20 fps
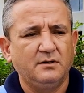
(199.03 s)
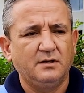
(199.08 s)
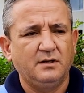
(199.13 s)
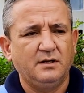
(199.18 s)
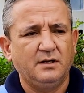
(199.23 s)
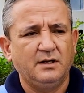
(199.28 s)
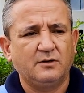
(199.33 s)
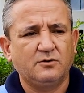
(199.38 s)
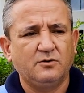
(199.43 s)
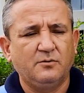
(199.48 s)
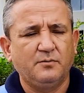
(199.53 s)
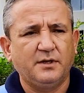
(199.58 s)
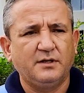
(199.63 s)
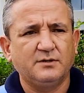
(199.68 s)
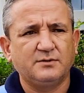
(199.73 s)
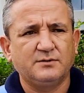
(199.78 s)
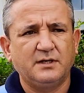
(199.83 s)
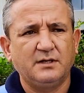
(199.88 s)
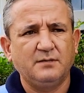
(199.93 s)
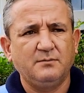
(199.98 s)
eh, la compra de
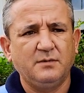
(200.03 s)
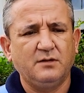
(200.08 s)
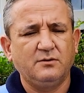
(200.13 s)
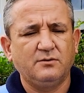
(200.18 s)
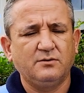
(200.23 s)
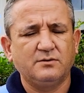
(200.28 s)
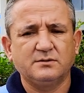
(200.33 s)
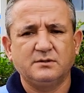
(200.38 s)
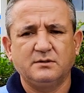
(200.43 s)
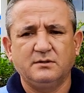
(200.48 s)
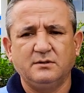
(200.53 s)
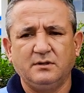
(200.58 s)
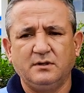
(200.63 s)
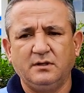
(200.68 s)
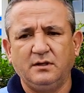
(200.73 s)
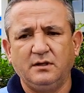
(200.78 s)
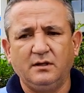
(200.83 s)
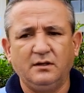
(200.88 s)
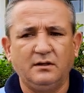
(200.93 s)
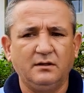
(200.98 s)
estos alimentos
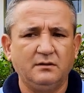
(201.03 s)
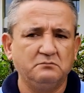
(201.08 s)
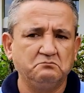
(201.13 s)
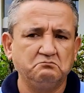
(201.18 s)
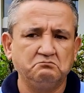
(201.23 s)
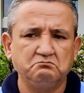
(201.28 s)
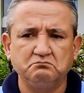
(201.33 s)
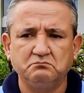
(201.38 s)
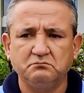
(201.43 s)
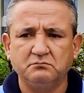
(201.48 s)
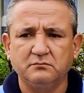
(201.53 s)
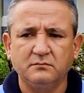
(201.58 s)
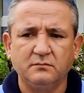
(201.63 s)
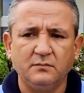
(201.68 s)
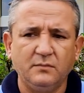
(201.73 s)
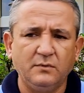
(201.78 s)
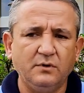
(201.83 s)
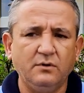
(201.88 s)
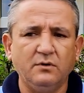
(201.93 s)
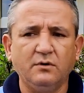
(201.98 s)
y
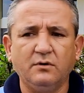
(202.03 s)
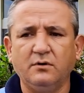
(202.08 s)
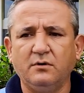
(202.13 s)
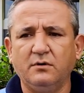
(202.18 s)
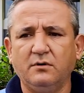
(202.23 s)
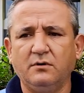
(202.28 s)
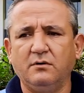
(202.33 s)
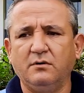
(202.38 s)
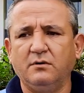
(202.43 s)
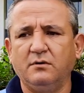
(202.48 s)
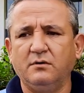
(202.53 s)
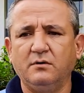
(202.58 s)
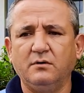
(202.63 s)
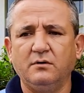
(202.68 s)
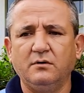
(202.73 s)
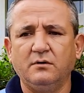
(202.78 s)
no